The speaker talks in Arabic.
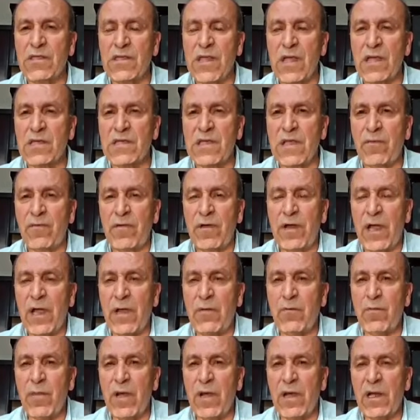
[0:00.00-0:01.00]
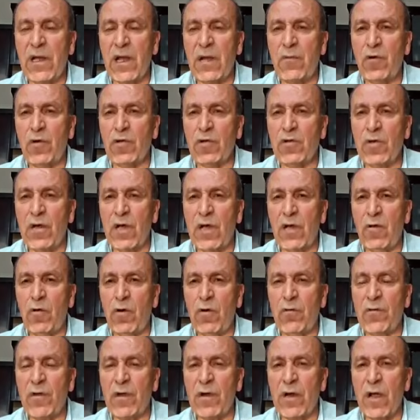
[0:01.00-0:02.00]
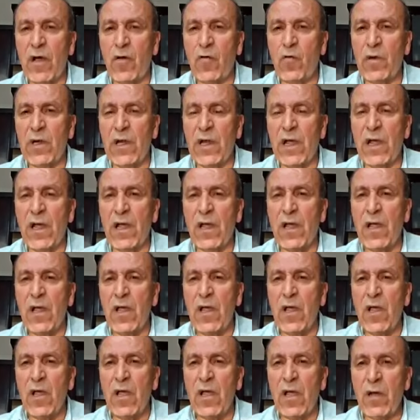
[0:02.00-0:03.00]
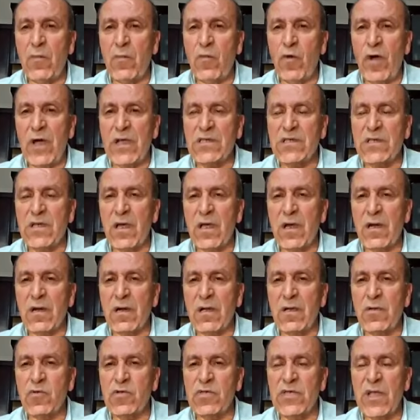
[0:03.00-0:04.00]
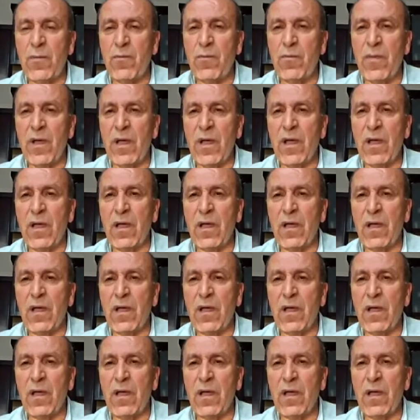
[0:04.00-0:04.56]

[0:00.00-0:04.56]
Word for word: اسلفنا اما الى معتقل عوفر او الى آه، معسكر يسمى